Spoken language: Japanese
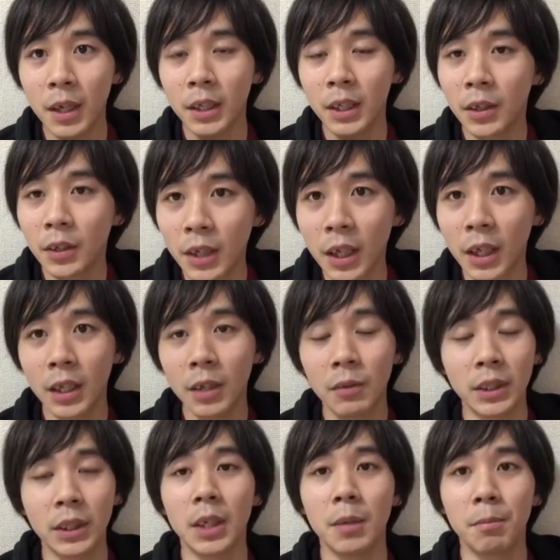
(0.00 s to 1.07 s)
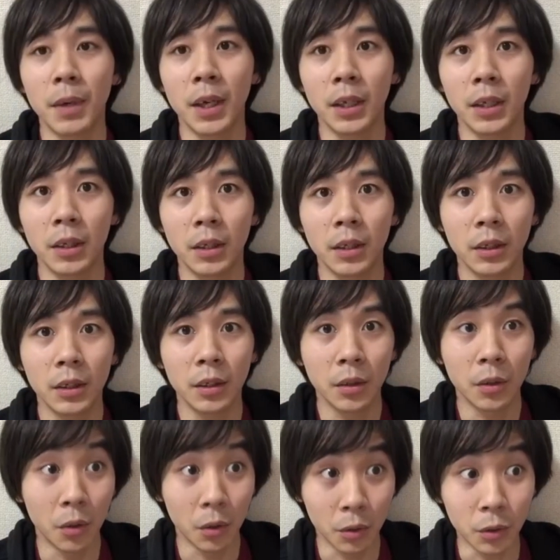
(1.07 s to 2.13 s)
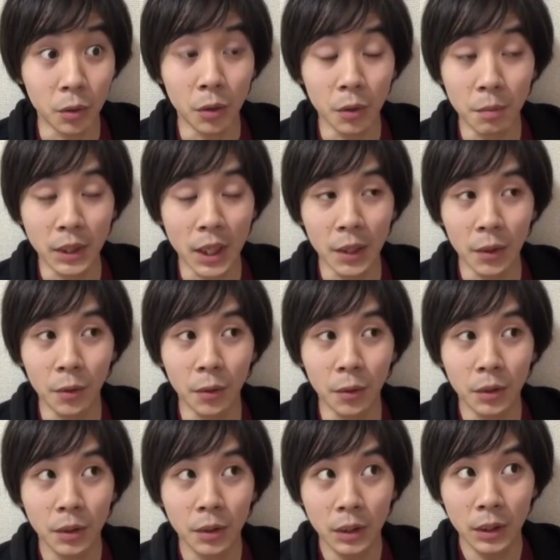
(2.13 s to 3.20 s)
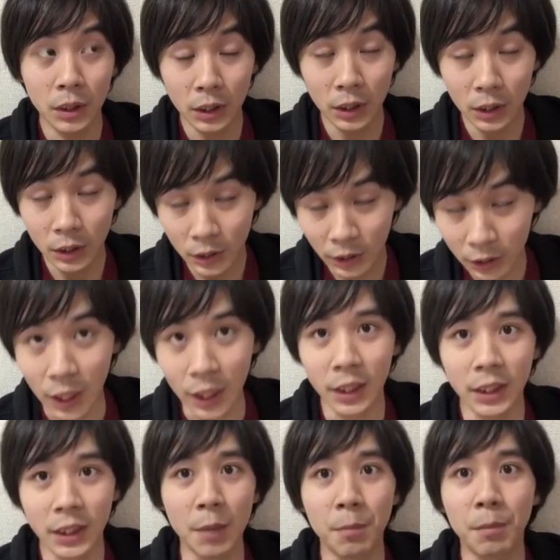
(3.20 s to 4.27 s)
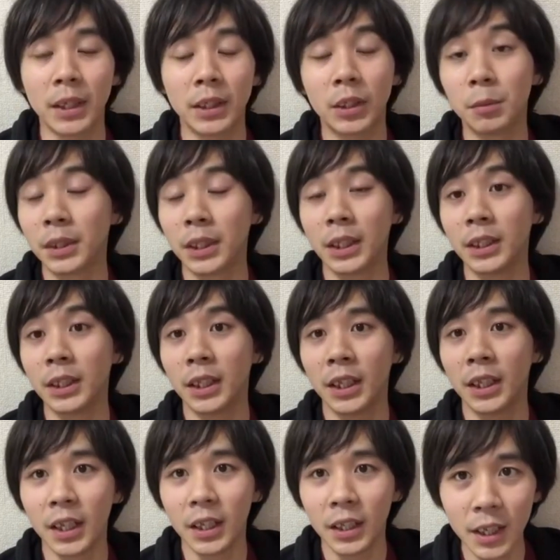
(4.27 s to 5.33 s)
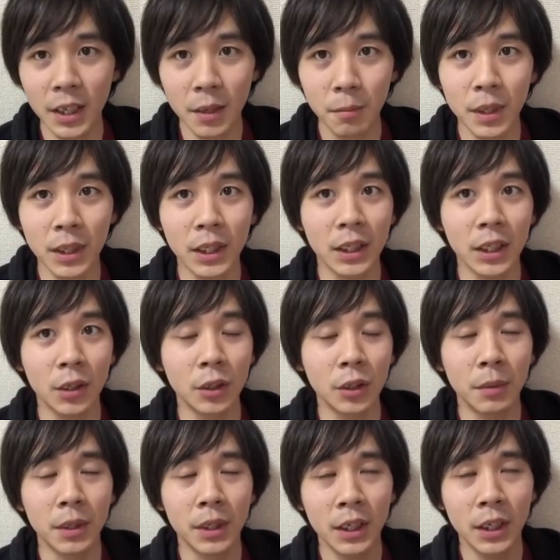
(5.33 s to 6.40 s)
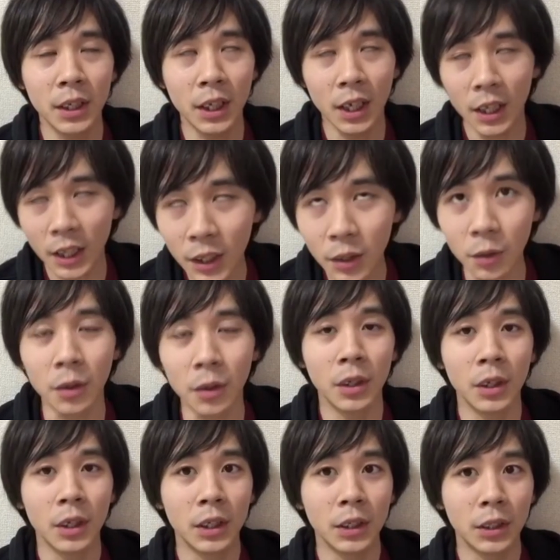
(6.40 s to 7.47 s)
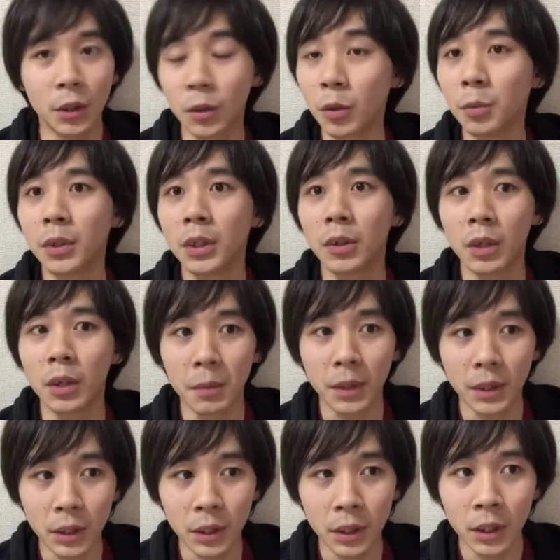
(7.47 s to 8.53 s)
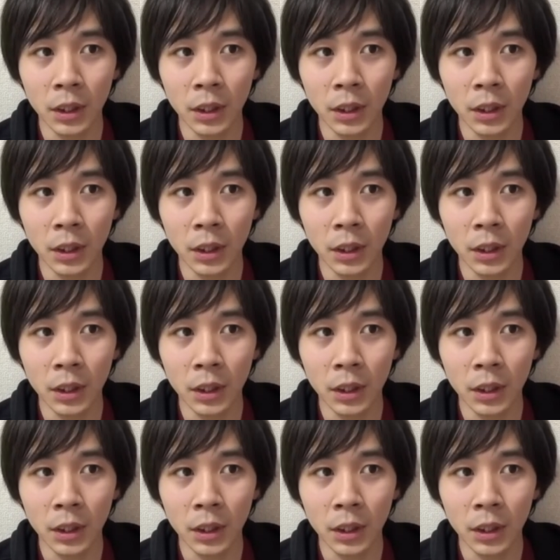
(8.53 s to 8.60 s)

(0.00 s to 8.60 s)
やるからには精一杯努力といいますか、しっかり精一杯進めさせていただいて、皆さん楽しませたらなと強く思っております。